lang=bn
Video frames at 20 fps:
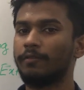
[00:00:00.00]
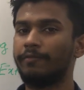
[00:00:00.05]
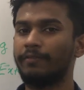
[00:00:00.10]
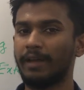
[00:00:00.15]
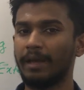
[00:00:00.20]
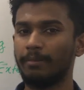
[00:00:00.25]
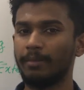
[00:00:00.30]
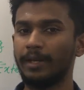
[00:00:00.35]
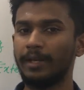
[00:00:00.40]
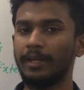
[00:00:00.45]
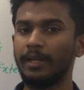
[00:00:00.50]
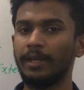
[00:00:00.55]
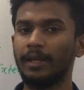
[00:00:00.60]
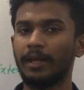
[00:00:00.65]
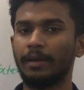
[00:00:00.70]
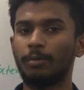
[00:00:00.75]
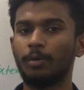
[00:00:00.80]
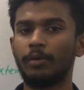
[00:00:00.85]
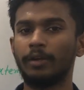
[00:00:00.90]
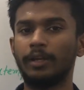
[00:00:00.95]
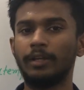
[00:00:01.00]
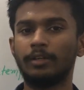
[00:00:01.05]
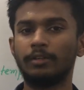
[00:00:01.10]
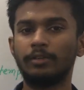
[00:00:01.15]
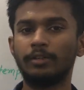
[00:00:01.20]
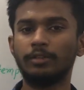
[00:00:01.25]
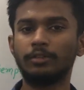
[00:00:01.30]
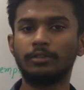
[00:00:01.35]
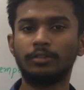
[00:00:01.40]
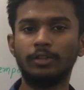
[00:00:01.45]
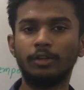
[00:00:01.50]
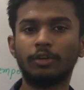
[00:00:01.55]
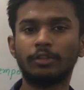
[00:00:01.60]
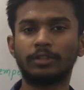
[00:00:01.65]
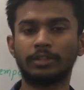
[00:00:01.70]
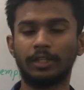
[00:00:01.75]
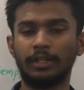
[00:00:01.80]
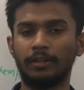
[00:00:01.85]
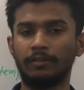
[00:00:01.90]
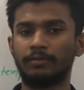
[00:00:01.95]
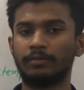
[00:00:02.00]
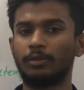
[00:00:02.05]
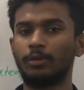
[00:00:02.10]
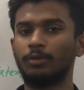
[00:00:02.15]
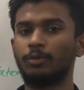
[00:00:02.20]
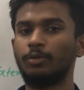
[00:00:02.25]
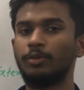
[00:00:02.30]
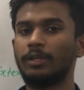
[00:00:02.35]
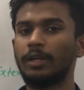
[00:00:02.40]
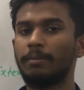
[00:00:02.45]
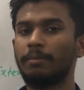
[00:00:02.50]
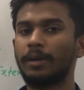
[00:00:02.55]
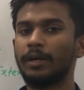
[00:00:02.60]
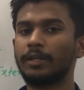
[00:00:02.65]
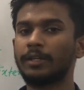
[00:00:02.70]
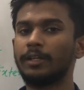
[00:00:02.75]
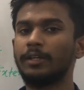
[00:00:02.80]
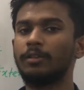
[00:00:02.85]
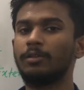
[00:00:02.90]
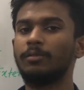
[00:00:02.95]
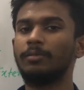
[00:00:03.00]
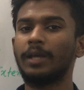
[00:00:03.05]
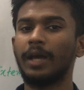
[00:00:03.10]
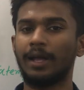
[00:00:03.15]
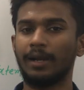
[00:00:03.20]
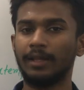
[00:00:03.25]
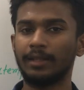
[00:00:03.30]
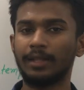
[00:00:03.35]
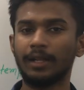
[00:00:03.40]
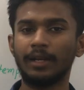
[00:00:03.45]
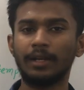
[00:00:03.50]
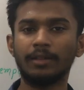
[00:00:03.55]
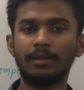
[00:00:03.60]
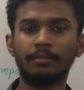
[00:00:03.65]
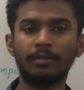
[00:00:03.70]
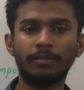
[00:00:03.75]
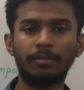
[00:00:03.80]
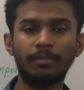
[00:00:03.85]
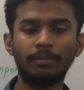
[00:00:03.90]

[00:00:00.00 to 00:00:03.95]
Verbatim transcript: ফ্যামিলি এবং ইন্ট্রোডিউস ইয়োর সেলফ তো দুইটা পার্ট কি তুমি আলাদা আলাদা